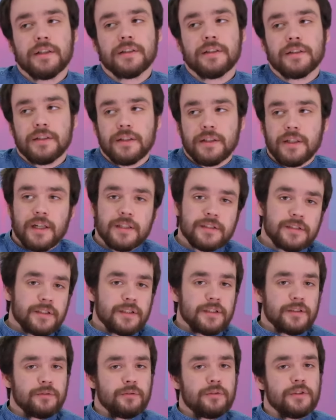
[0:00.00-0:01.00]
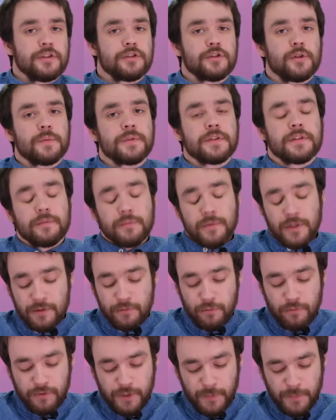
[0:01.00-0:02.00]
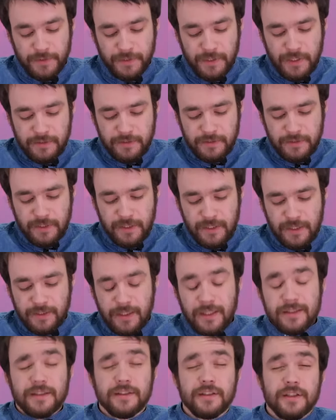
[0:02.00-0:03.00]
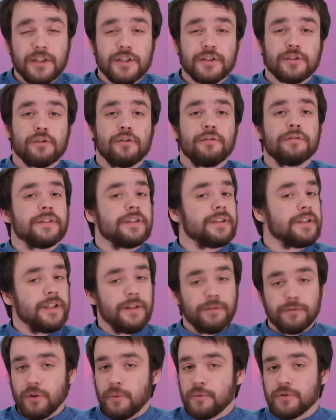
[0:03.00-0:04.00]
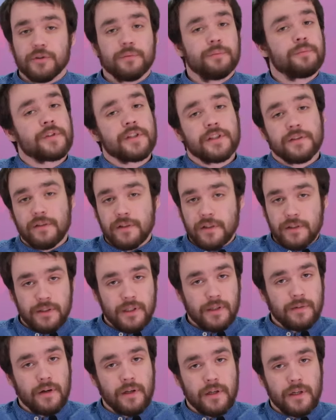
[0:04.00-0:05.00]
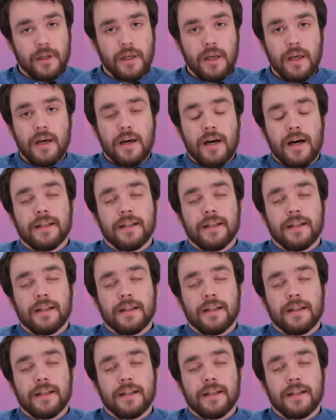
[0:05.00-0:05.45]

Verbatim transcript: это гигантская доля, собственно, мирового капитала, да, она заинтересована не в том, чтобы производить товары,